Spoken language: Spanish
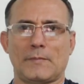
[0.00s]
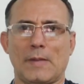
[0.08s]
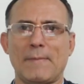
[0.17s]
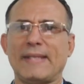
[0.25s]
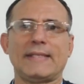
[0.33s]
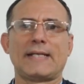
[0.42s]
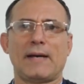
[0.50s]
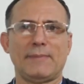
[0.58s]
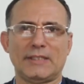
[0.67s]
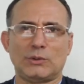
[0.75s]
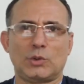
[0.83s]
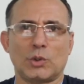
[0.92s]

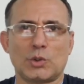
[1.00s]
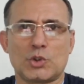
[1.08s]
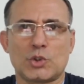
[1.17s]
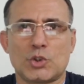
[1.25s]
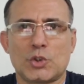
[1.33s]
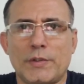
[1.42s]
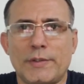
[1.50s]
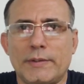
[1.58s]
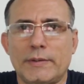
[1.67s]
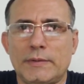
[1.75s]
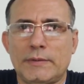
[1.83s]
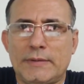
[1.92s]
medicamentos
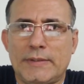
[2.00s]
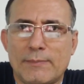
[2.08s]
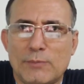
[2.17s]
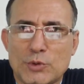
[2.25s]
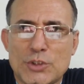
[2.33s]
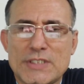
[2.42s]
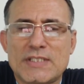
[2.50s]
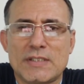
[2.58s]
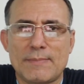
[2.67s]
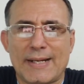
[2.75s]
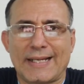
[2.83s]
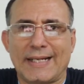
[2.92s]
de
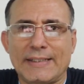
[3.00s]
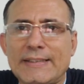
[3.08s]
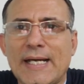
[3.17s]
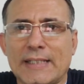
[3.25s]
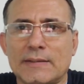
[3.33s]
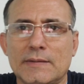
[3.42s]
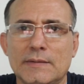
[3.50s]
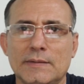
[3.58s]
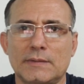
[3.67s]
muchísima calidad.